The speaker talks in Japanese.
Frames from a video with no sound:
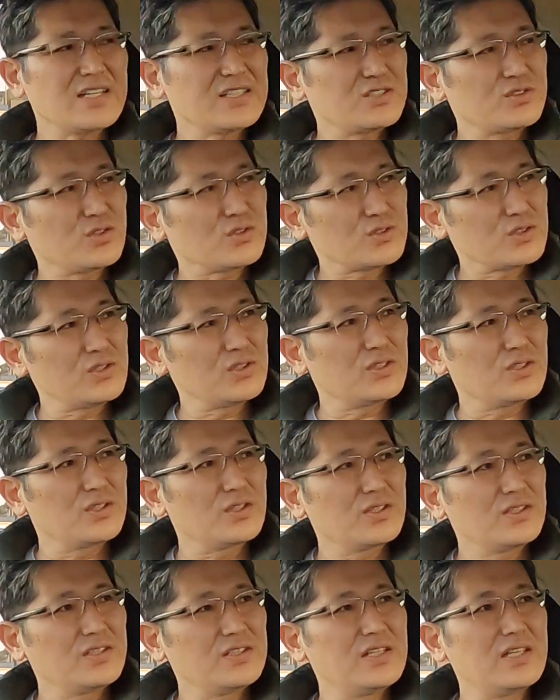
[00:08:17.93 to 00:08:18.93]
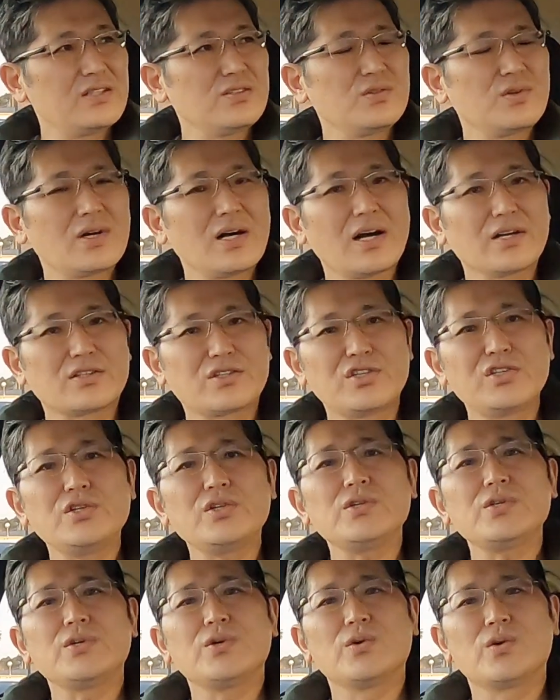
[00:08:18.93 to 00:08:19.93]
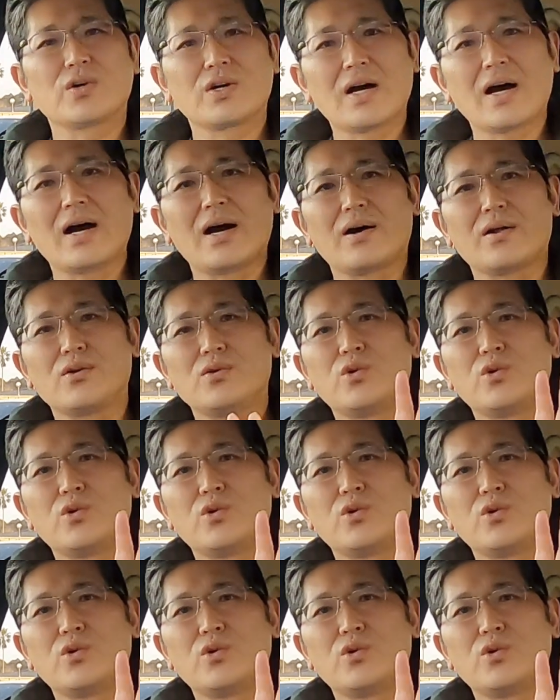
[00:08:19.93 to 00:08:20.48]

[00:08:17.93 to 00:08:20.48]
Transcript: 一つ言えるのが、給料が